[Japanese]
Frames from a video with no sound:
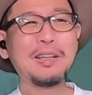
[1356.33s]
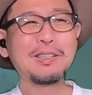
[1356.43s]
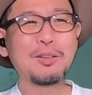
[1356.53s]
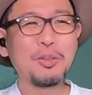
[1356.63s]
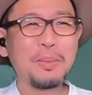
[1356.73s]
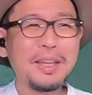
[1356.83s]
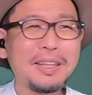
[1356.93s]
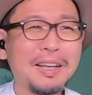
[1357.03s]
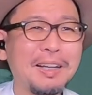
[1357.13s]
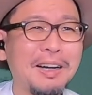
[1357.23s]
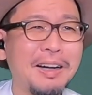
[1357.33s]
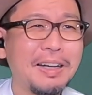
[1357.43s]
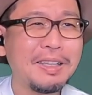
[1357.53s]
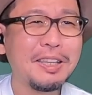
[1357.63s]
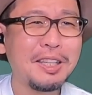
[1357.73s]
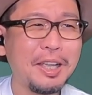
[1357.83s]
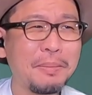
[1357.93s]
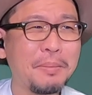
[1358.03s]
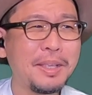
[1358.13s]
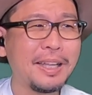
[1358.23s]
その前になんか痛い
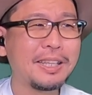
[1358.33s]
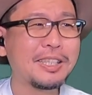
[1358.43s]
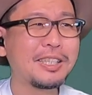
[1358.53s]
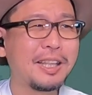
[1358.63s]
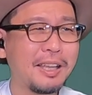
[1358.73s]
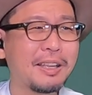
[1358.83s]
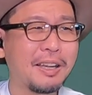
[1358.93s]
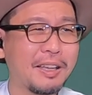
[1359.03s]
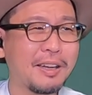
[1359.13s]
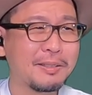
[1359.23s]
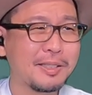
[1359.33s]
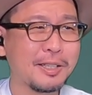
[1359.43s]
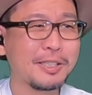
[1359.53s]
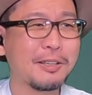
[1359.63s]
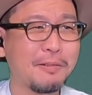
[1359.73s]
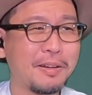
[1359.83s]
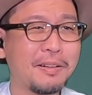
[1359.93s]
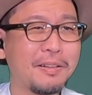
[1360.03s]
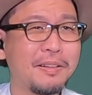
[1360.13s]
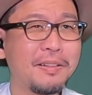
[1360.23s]
目見たりしないかい、軽井沢さんは。